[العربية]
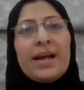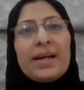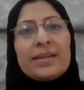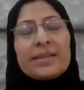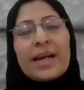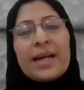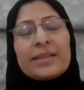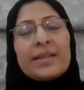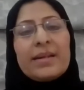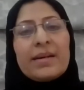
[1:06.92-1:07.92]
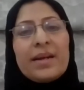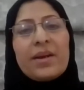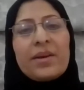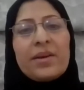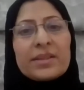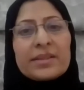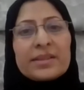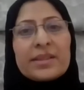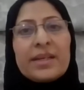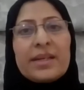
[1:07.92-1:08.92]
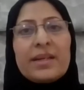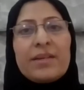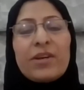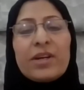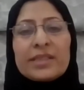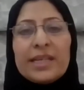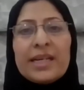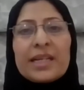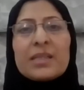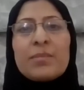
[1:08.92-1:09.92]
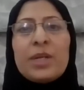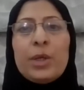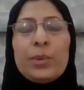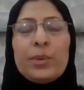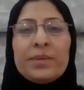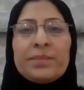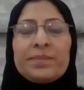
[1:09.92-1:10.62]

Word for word: انتقلت إلى عيادات آه، الفاتح قسم العيون